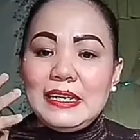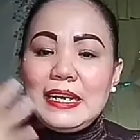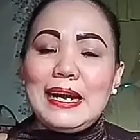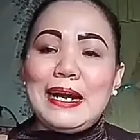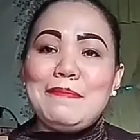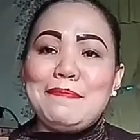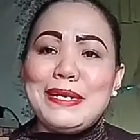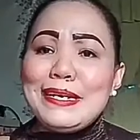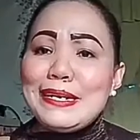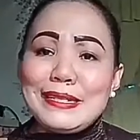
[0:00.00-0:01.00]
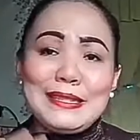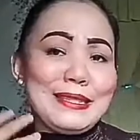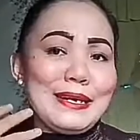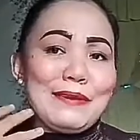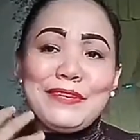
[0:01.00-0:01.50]
na pananakit
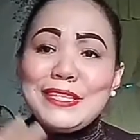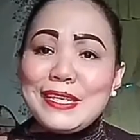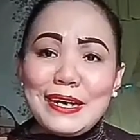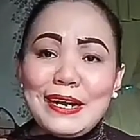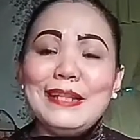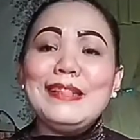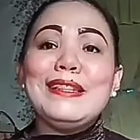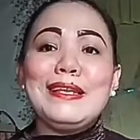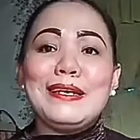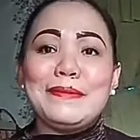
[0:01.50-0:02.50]
na physical,